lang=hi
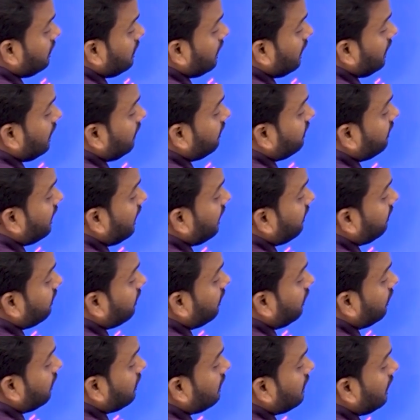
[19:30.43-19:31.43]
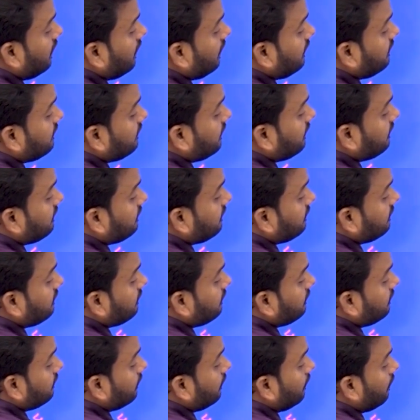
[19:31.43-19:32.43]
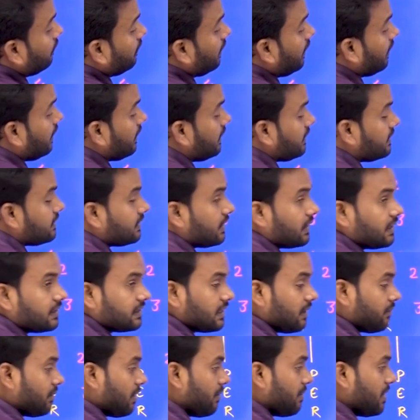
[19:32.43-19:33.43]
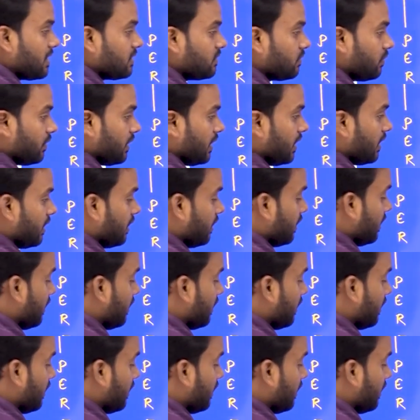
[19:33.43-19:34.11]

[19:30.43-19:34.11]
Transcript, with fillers: थर्टी फाइव और थर्टी सिक्स ओके इस तरह से आपके पास हो गया